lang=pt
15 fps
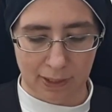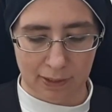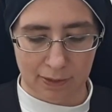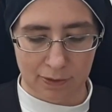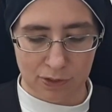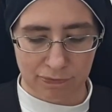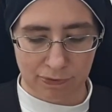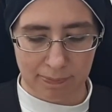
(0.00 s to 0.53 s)

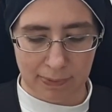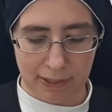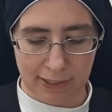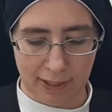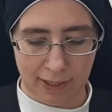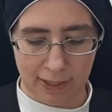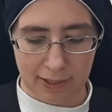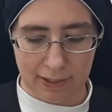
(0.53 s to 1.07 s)
Que os
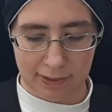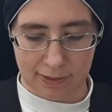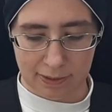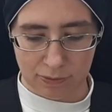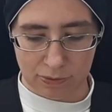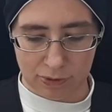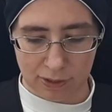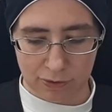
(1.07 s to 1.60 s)
familiares
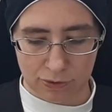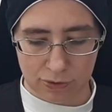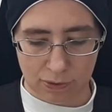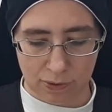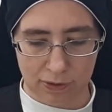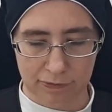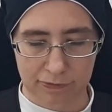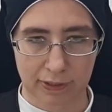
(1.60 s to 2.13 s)
dos que
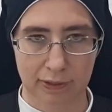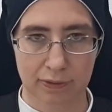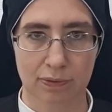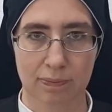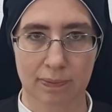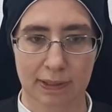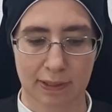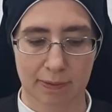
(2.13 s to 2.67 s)
sofrem
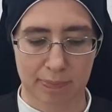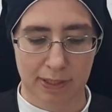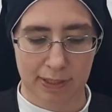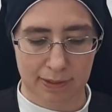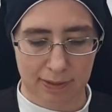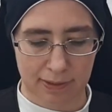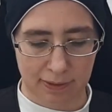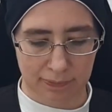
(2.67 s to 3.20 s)
com a
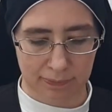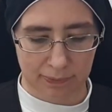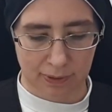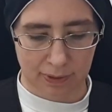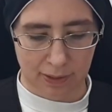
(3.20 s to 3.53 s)
depressão